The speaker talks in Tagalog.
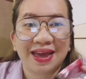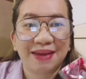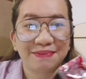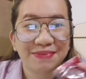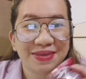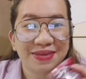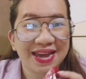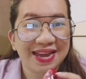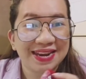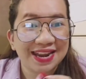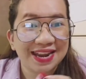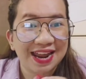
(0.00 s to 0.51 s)

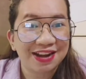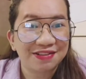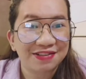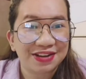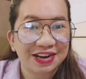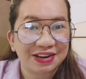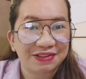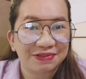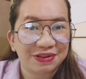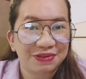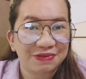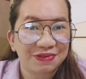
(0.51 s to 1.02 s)
me and
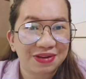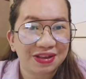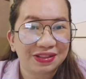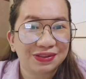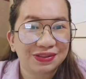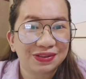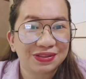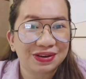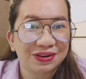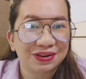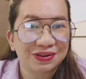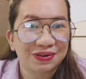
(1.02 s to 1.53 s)
Henrik, we went to
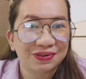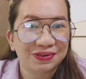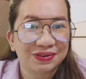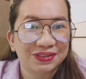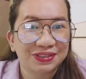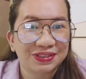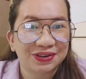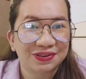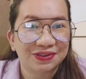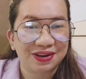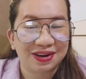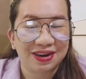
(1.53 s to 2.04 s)
the
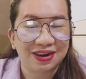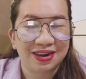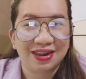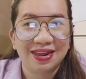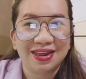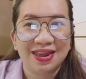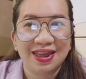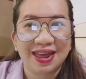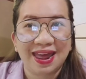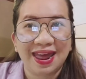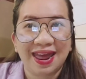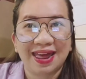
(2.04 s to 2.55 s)
grocery
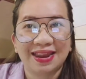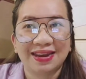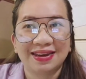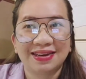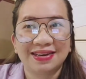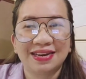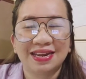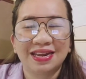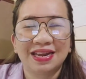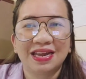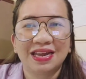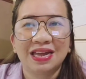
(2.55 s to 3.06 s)

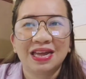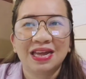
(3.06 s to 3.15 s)
and